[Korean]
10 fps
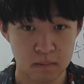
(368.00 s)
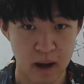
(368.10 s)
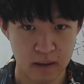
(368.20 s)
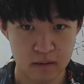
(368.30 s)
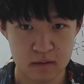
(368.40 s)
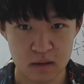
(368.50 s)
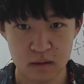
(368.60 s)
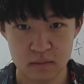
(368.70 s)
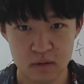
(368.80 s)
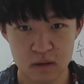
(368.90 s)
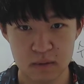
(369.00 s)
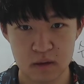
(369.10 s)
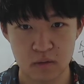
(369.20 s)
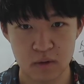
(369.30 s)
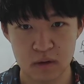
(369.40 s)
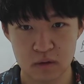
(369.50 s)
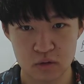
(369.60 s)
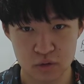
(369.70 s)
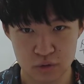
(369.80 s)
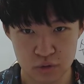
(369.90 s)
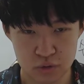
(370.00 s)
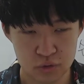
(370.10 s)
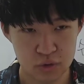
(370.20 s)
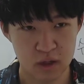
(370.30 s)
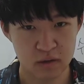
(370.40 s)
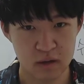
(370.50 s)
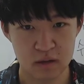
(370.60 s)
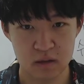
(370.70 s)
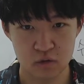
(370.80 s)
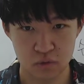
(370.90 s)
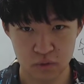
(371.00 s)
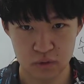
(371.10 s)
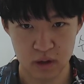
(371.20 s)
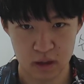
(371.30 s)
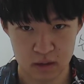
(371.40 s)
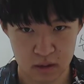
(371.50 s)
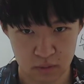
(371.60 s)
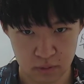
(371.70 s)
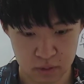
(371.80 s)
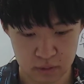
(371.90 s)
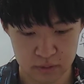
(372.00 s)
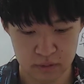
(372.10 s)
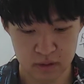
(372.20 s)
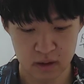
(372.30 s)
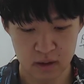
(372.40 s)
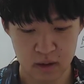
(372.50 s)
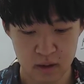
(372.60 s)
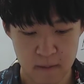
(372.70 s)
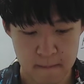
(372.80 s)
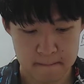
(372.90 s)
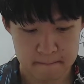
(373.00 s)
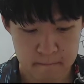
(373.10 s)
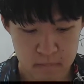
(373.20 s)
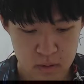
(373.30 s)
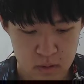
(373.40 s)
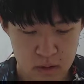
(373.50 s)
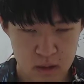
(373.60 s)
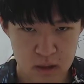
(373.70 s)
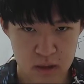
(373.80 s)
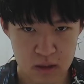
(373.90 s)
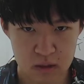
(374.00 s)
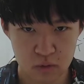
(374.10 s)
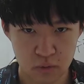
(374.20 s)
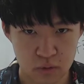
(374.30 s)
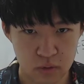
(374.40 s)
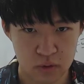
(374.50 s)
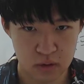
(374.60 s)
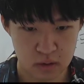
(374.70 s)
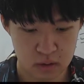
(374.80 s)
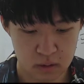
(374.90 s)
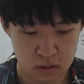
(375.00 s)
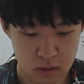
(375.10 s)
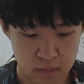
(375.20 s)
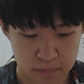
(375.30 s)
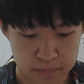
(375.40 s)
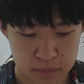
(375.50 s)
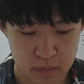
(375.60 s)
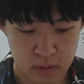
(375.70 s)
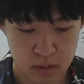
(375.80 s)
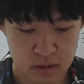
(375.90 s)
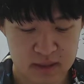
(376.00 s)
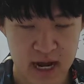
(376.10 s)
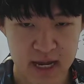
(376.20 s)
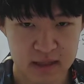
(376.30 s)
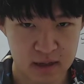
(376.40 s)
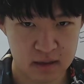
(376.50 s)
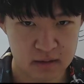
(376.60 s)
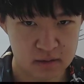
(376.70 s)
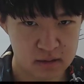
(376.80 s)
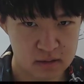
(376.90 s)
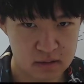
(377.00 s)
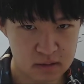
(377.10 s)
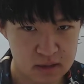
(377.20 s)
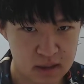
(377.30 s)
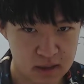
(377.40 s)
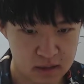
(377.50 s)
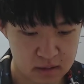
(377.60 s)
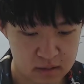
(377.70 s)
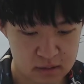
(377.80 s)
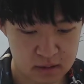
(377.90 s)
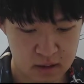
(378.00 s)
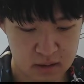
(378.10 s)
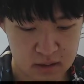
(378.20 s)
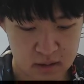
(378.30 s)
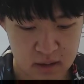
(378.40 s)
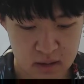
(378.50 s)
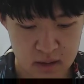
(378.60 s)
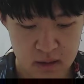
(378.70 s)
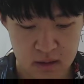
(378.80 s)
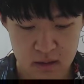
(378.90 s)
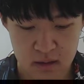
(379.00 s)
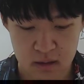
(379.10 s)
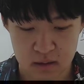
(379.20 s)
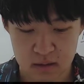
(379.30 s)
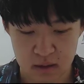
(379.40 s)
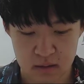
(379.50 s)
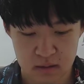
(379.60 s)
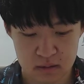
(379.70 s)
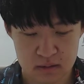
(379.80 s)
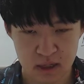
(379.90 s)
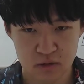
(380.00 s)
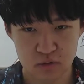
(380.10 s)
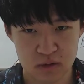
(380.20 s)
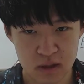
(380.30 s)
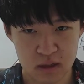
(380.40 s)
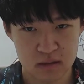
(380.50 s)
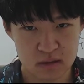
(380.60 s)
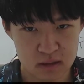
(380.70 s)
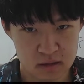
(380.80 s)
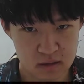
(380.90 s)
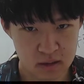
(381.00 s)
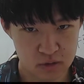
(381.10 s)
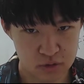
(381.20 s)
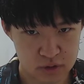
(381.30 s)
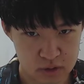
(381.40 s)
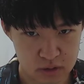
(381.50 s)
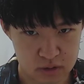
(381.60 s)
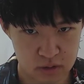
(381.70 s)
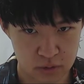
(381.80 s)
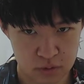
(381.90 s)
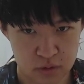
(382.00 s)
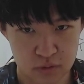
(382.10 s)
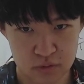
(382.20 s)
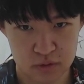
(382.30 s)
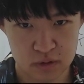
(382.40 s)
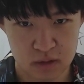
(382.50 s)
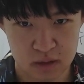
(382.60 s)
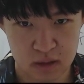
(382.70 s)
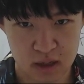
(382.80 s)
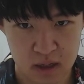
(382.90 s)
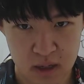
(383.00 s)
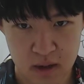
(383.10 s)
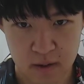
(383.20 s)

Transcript: 많은 사람들이 믿고 있는 주류가 되는 종교는 아니라고 해요. 근데 이 종교는 자이나란 뜻이 승리자라는 뜻이라 하는데 일단은 창조자가 크샤트리아 그 출신이었어요. 귀족 출신인데